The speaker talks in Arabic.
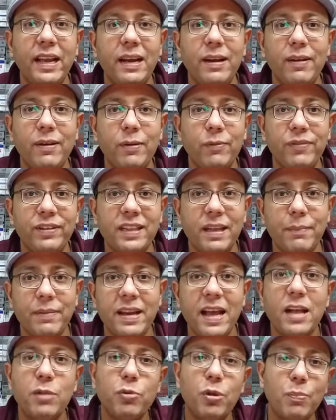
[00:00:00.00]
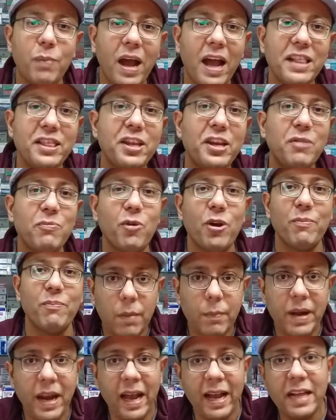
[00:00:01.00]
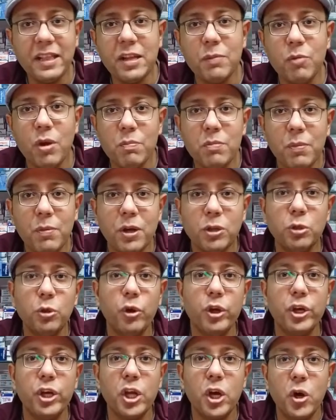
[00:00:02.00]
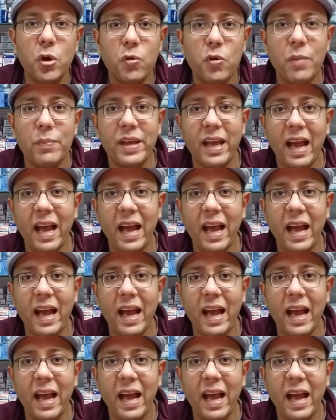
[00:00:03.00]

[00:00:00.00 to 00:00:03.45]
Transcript: الفيتامينات والمعادن المهمه من الحاجات المهمه برضو ان هو